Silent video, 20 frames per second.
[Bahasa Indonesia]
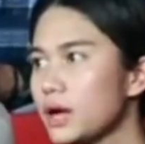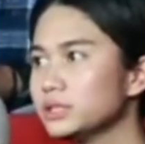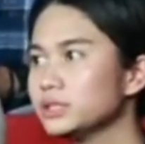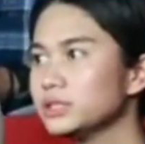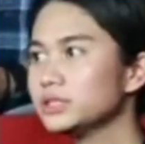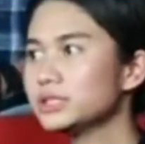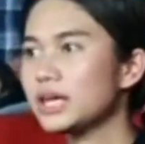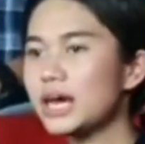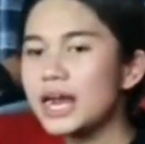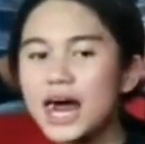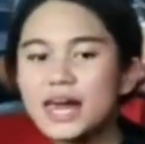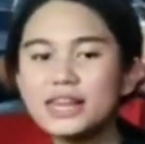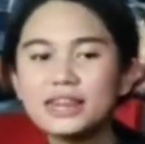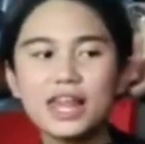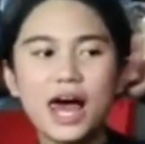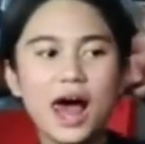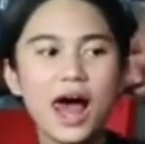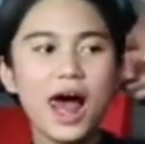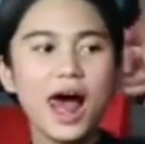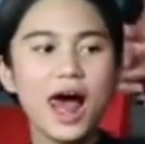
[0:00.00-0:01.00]

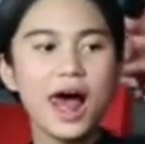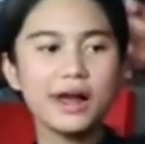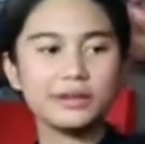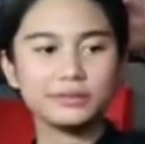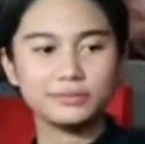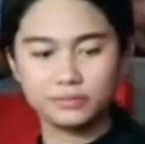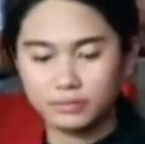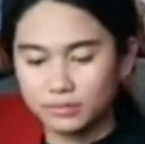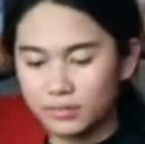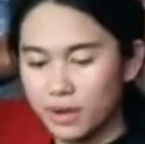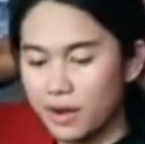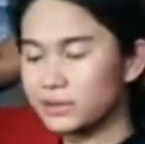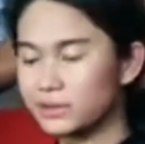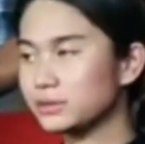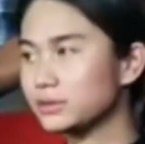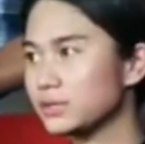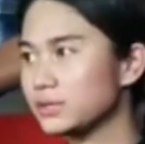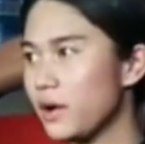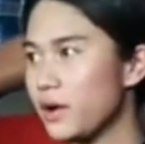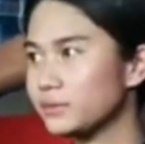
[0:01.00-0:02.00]
followers Azizah Salsha
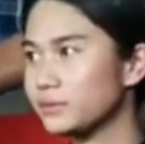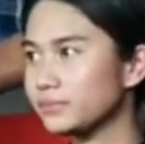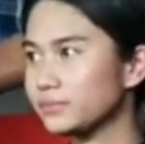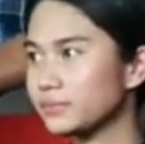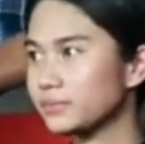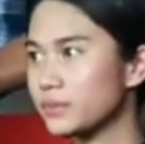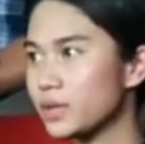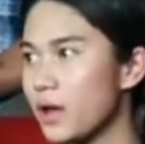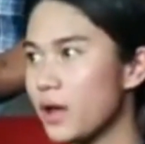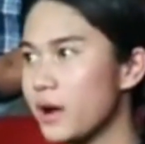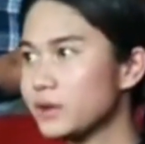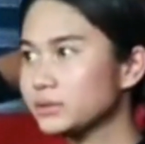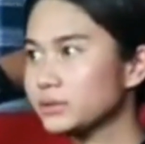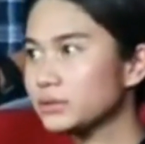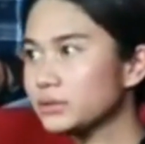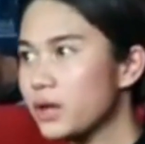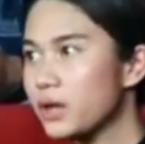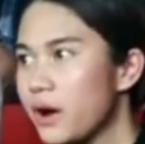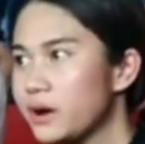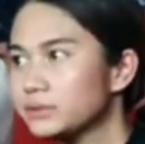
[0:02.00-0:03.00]
mencapai 3,6
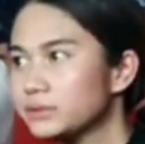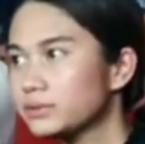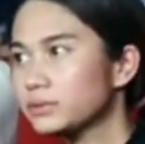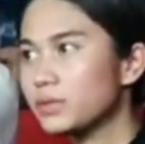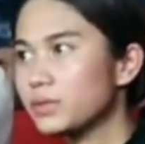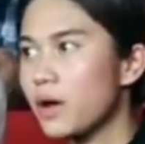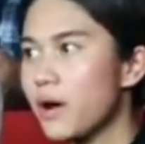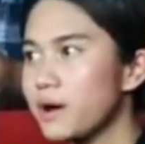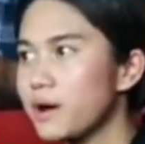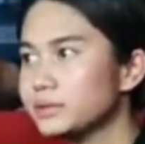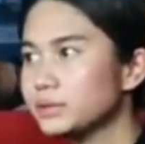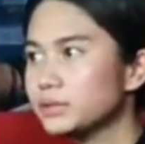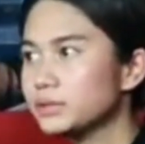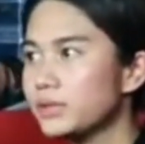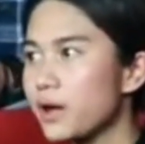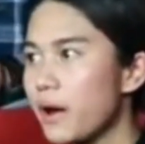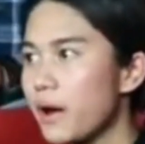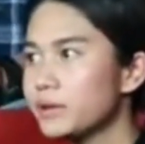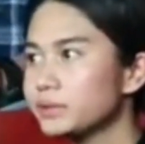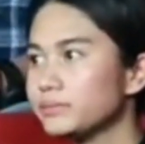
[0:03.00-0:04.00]
juta.
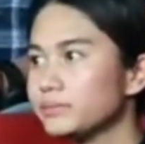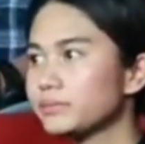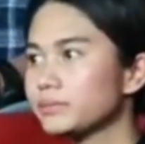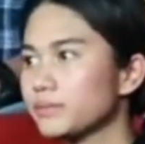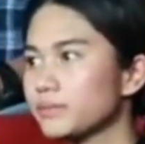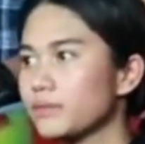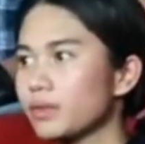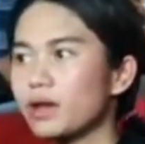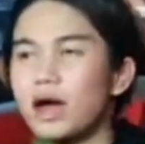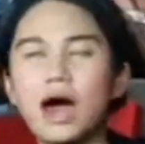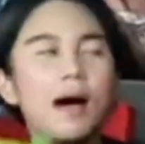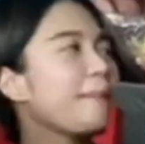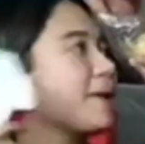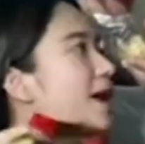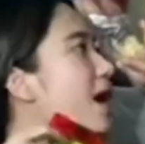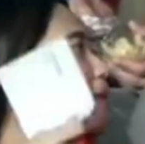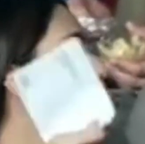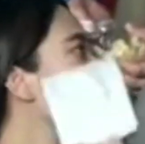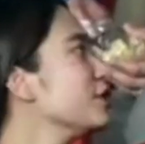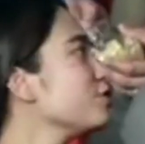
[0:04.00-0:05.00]

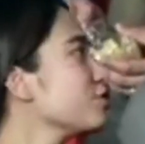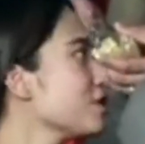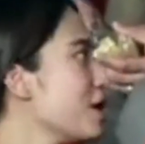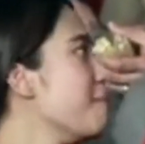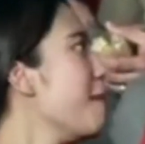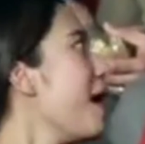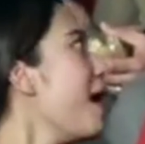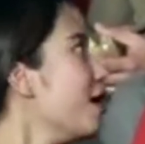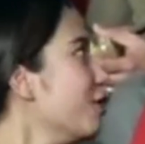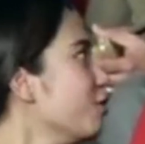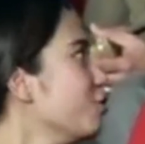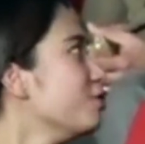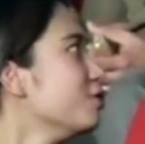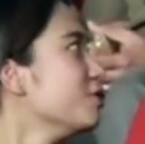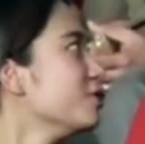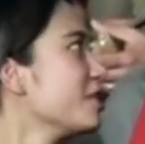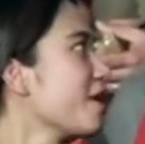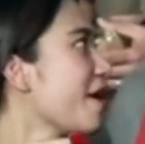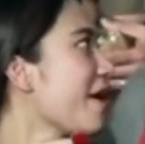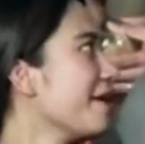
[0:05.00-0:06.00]
Diketahui putri anggota
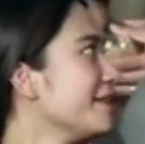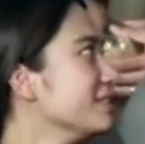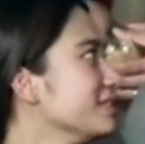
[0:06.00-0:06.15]
DPR